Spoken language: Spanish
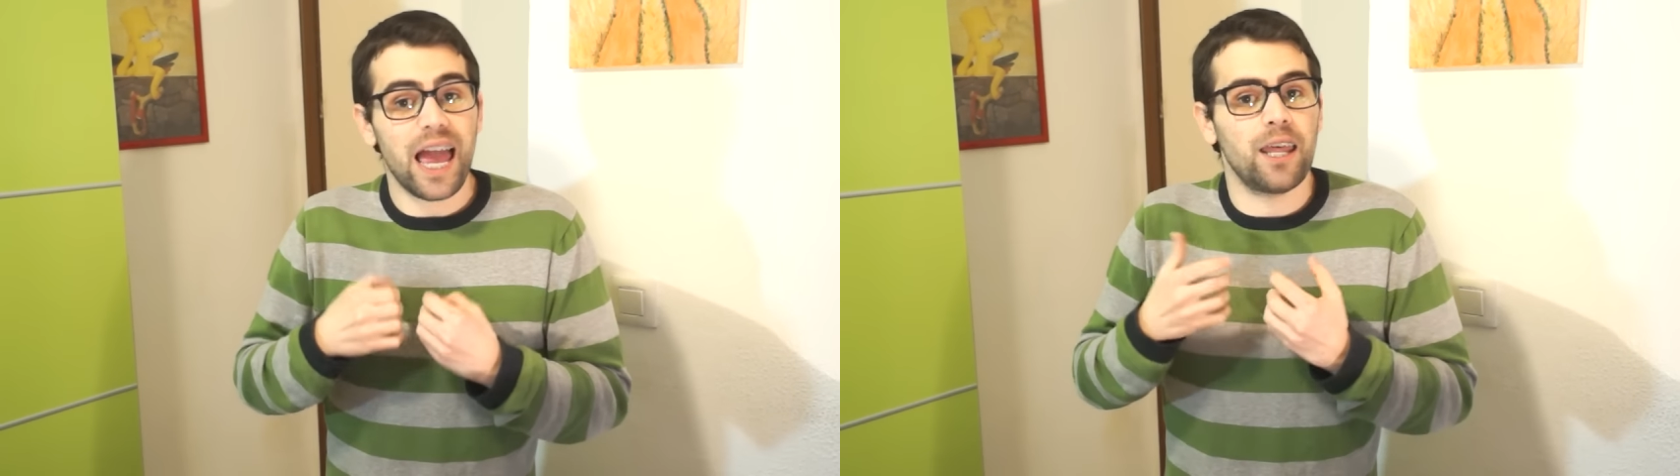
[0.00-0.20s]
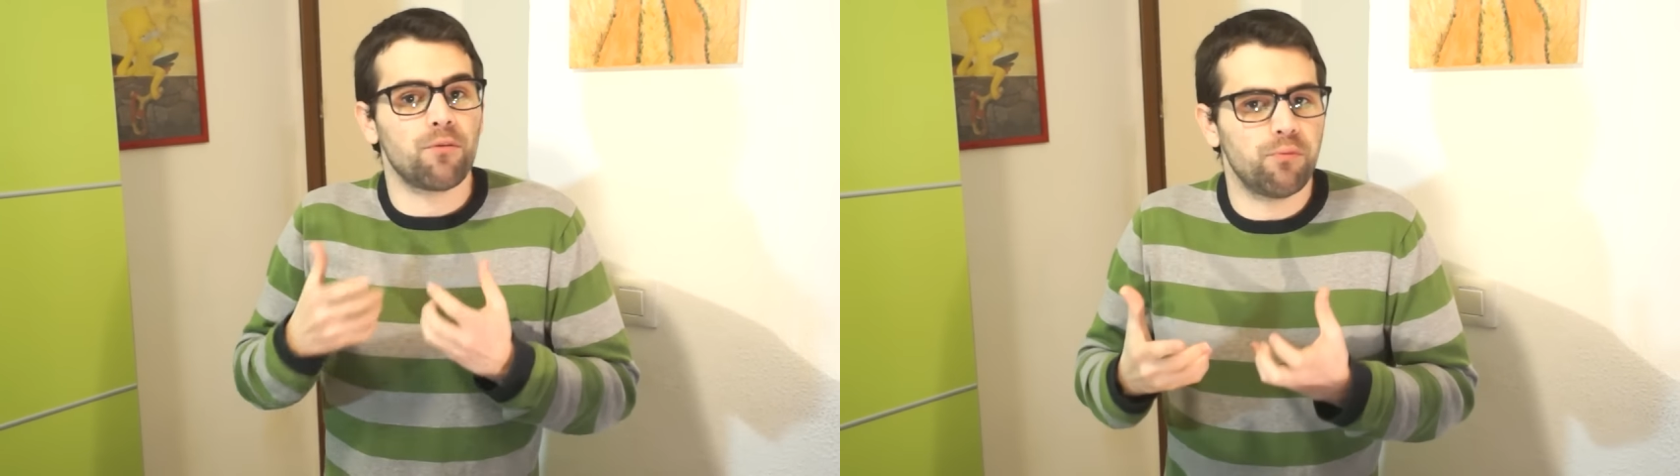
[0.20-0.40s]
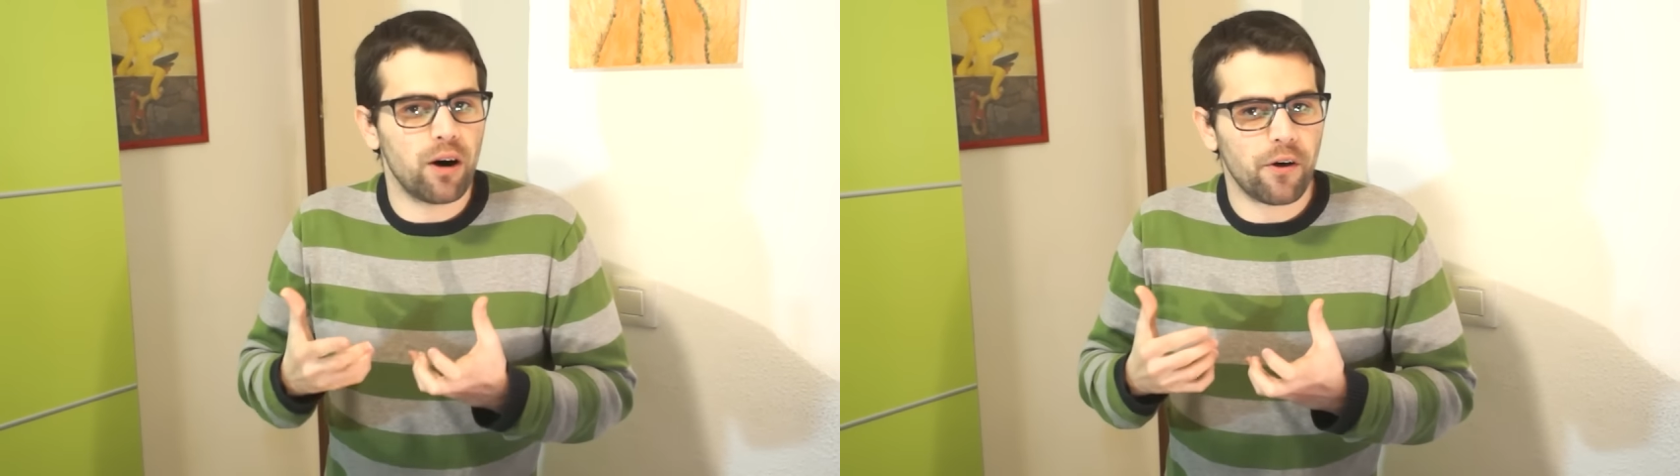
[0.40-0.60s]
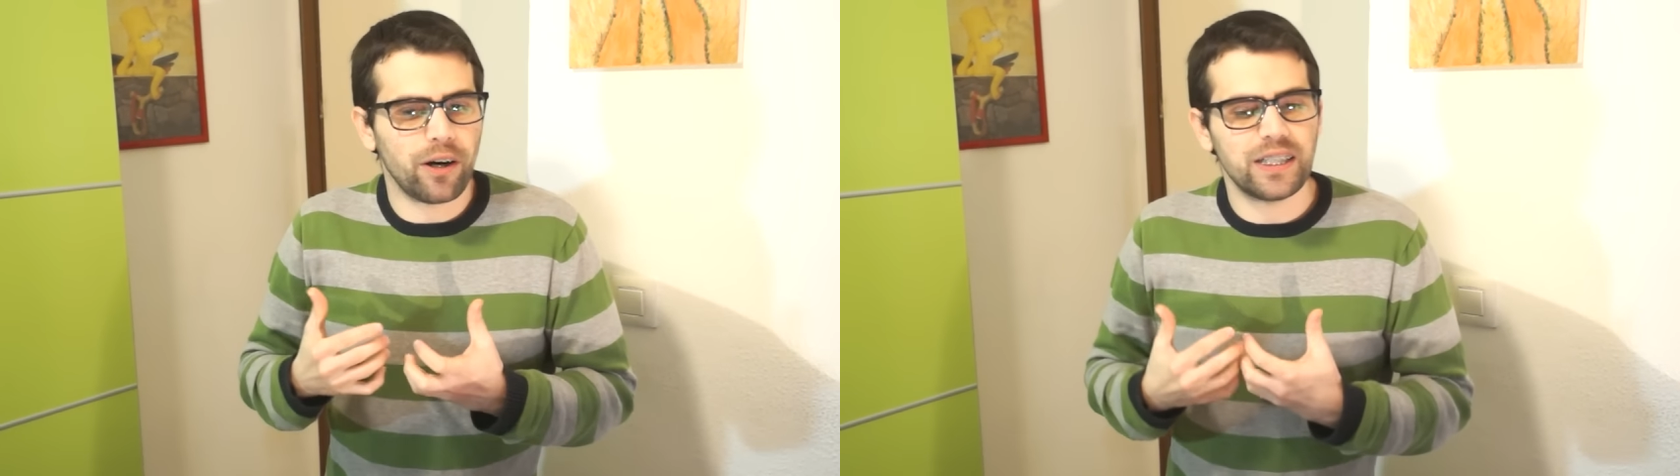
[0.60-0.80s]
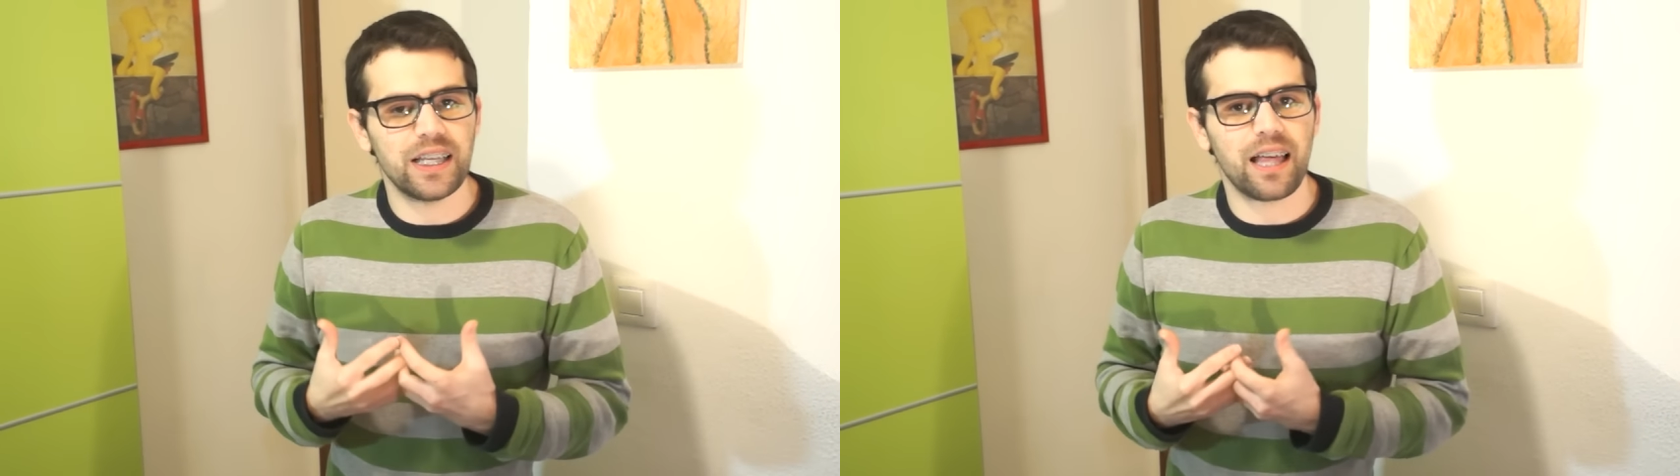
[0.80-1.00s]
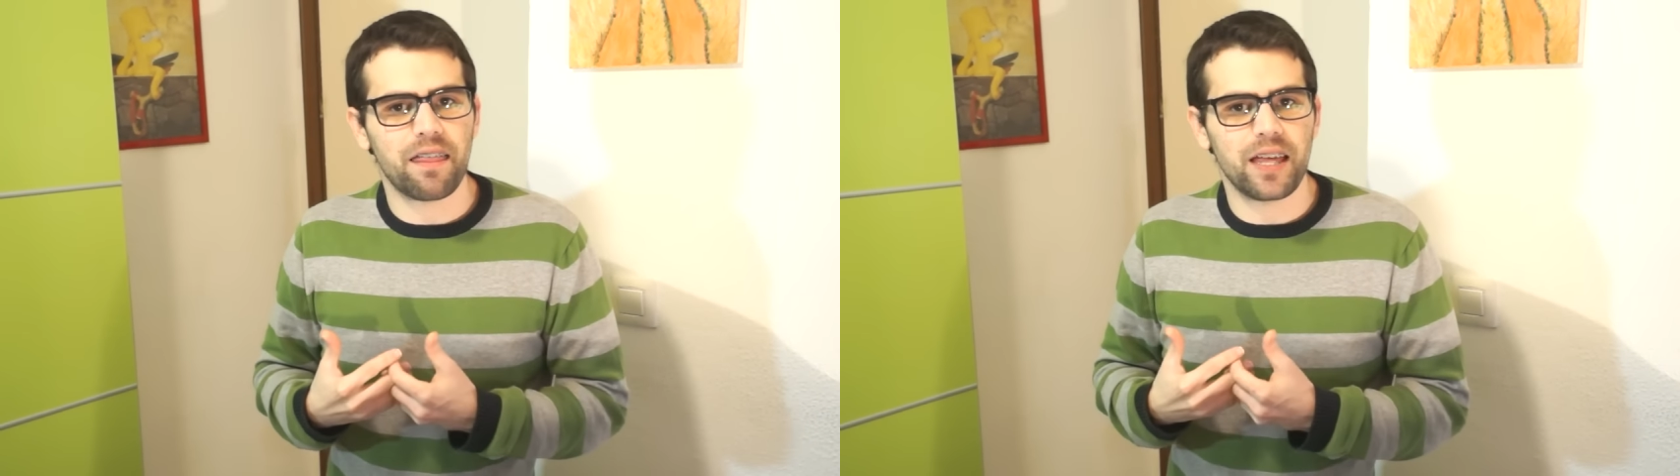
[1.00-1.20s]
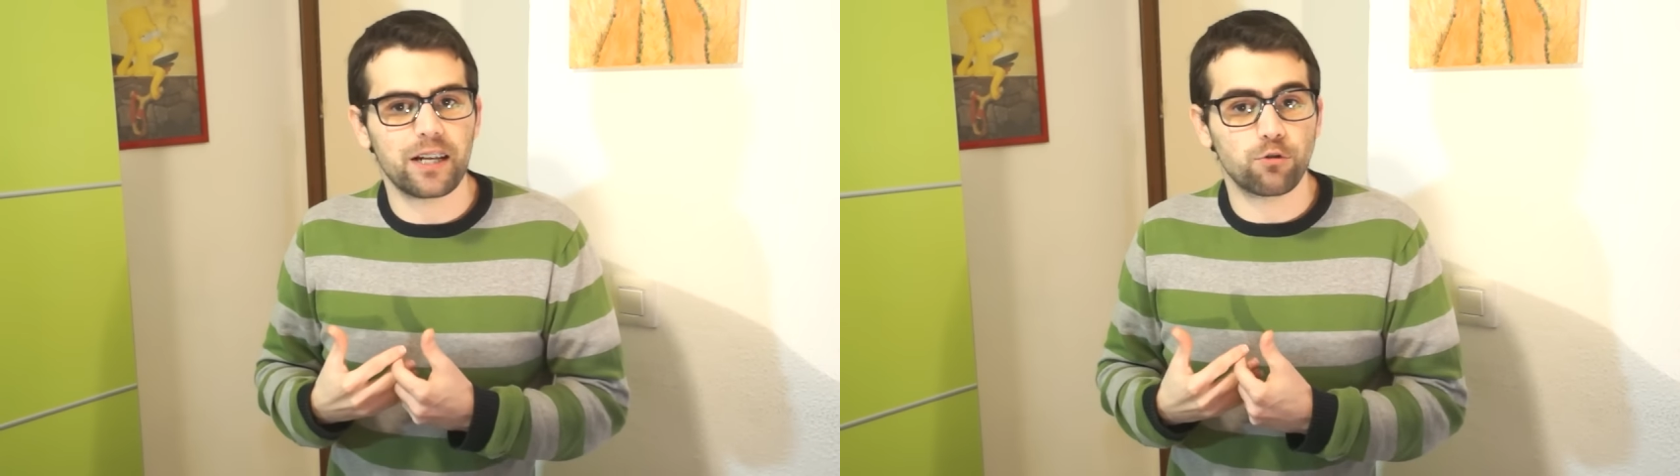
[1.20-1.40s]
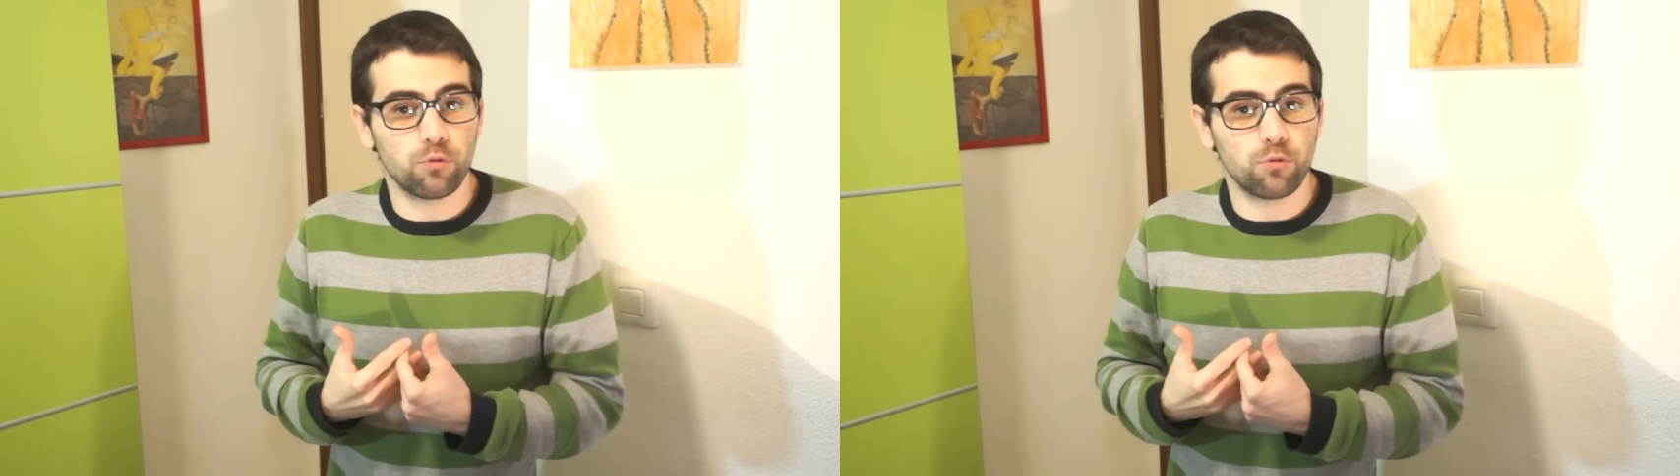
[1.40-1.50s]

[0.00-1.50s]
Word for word: el esfuerzo que intenta hacer